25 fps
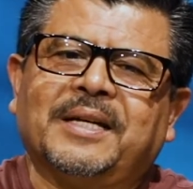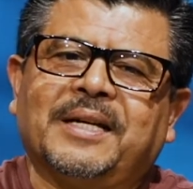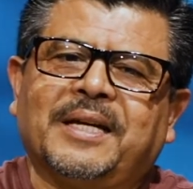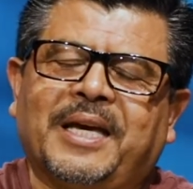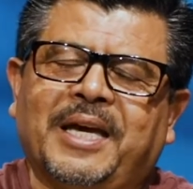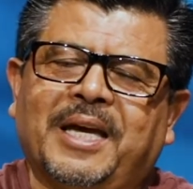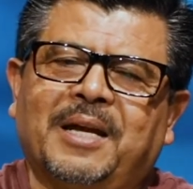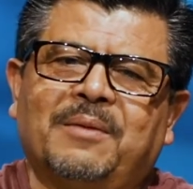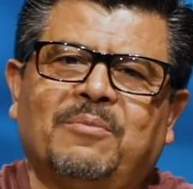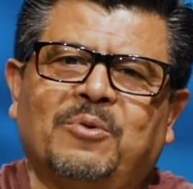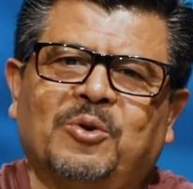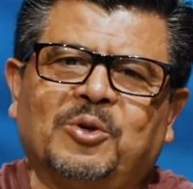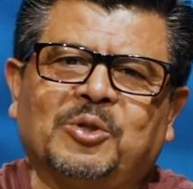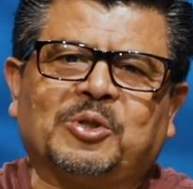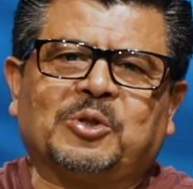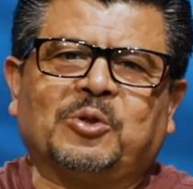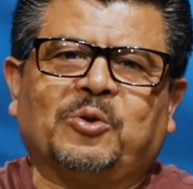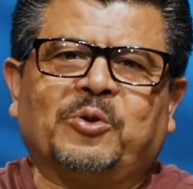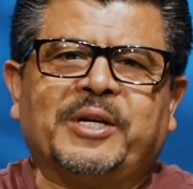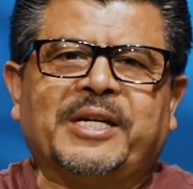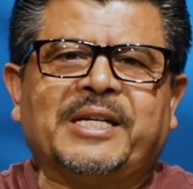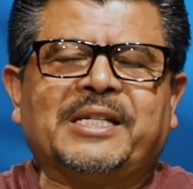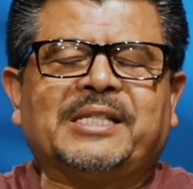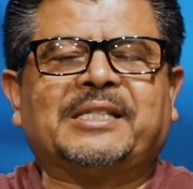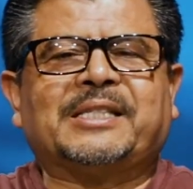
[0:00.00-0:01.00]
Qué
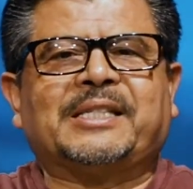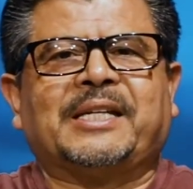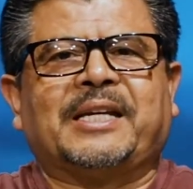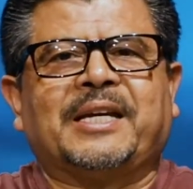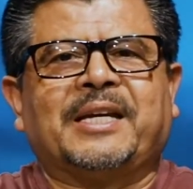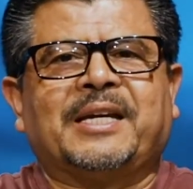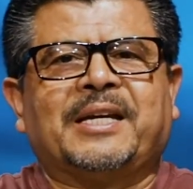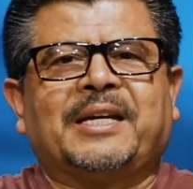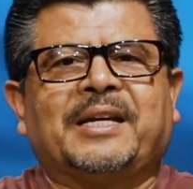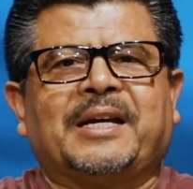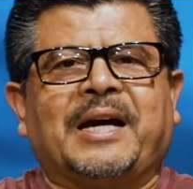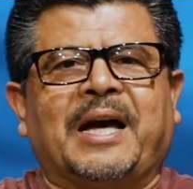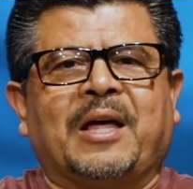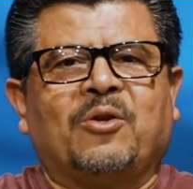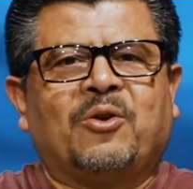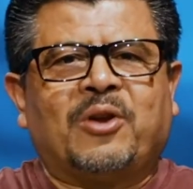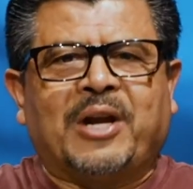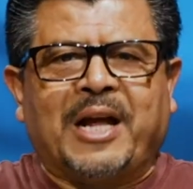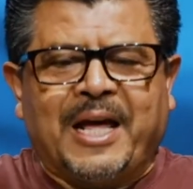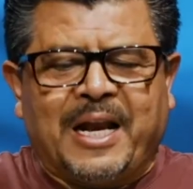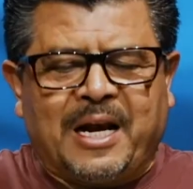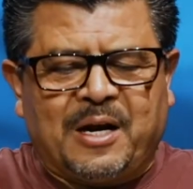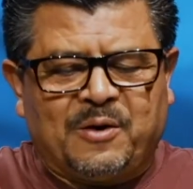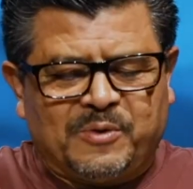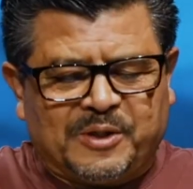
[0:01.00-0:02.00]
hermoso es eh,
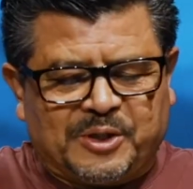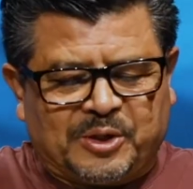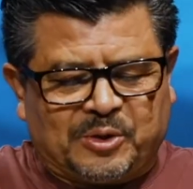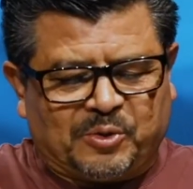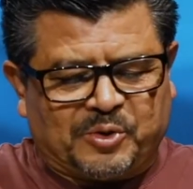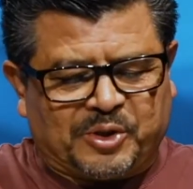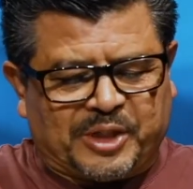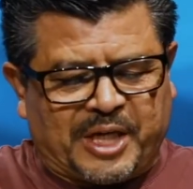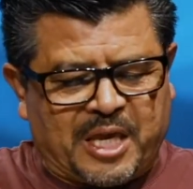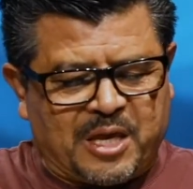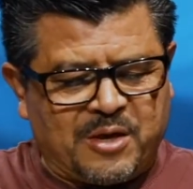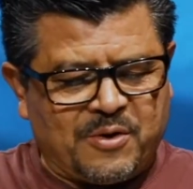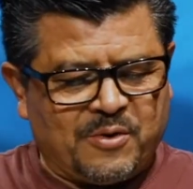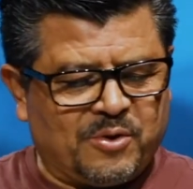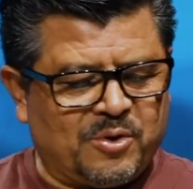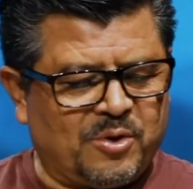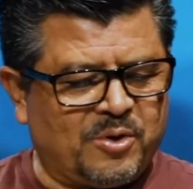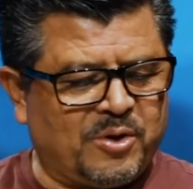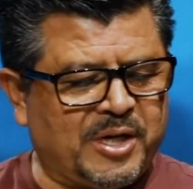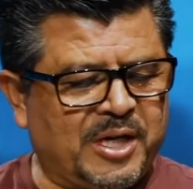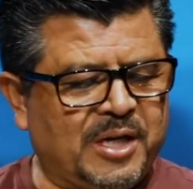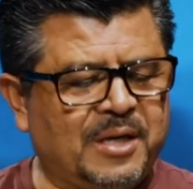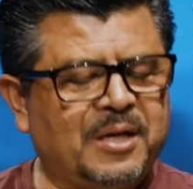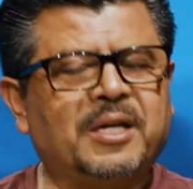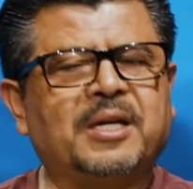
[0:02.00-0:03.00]
adorar a nuestro
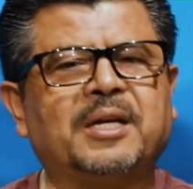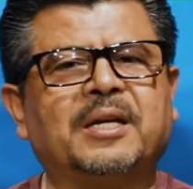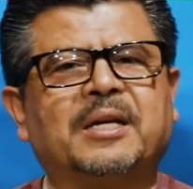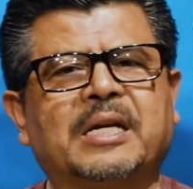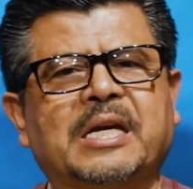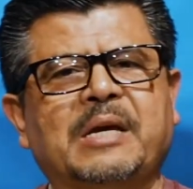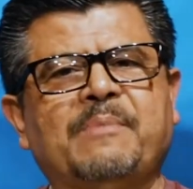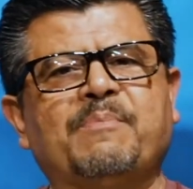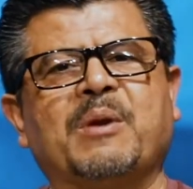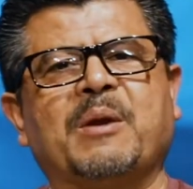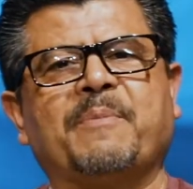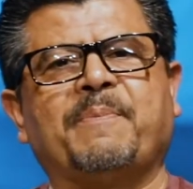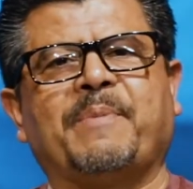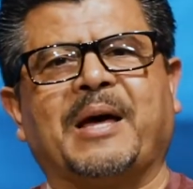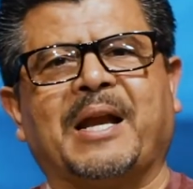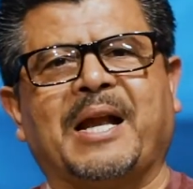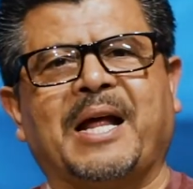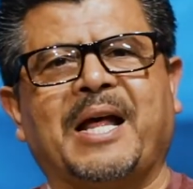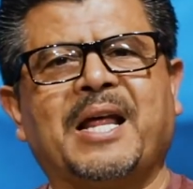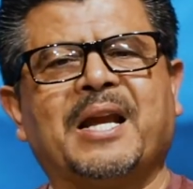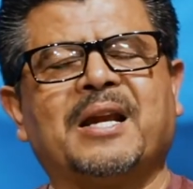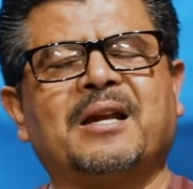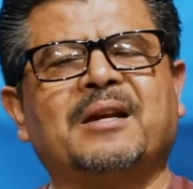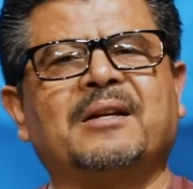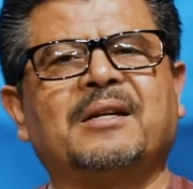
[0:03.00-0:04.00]
Señor y,
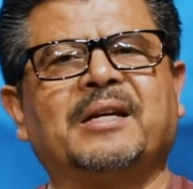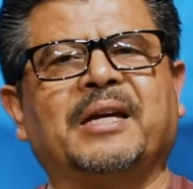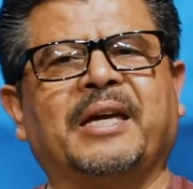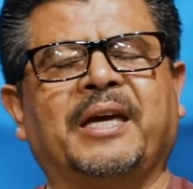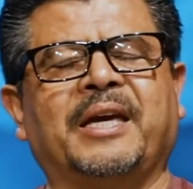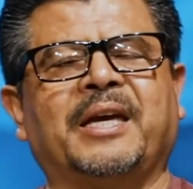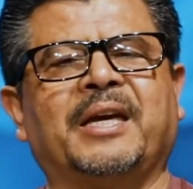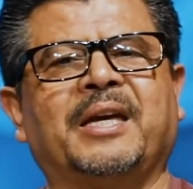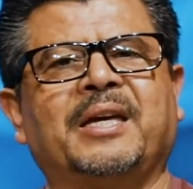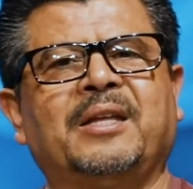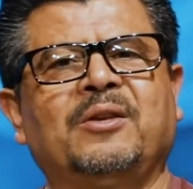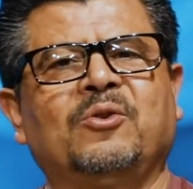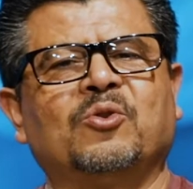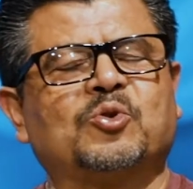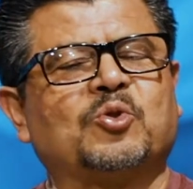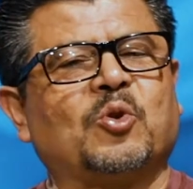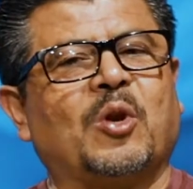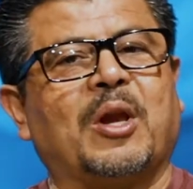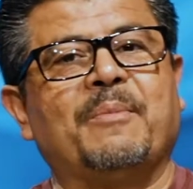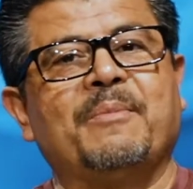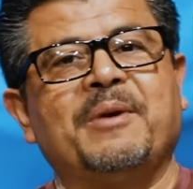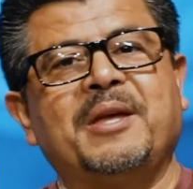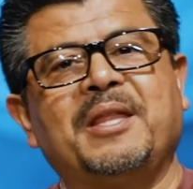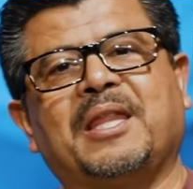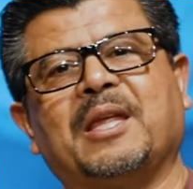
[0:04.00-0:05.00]
preparar eh, no
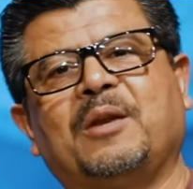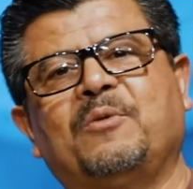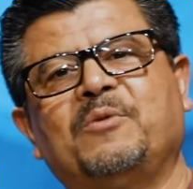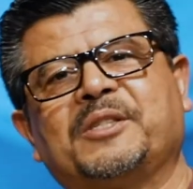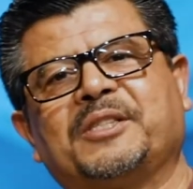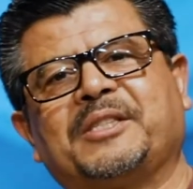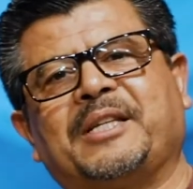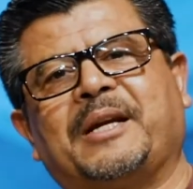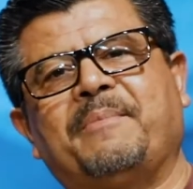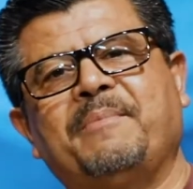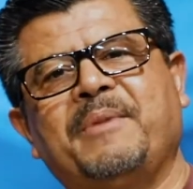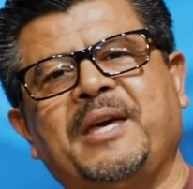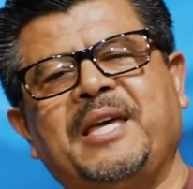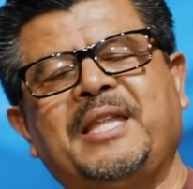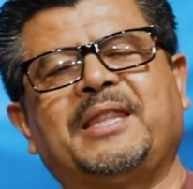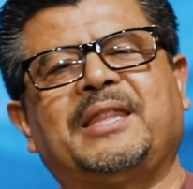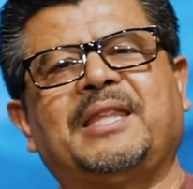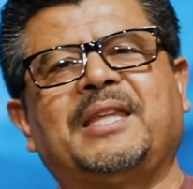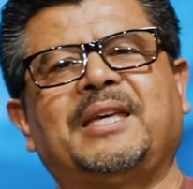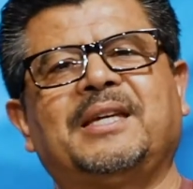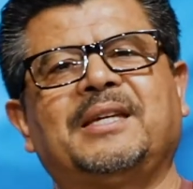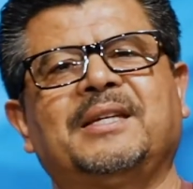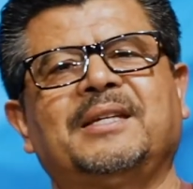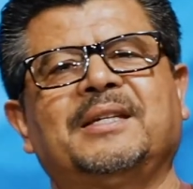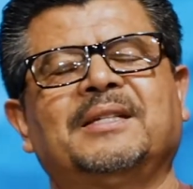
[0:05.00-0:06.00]
solamente nuestra
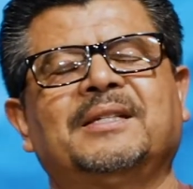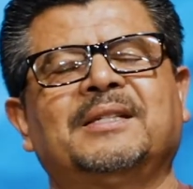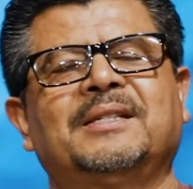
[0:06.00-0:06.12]
mente,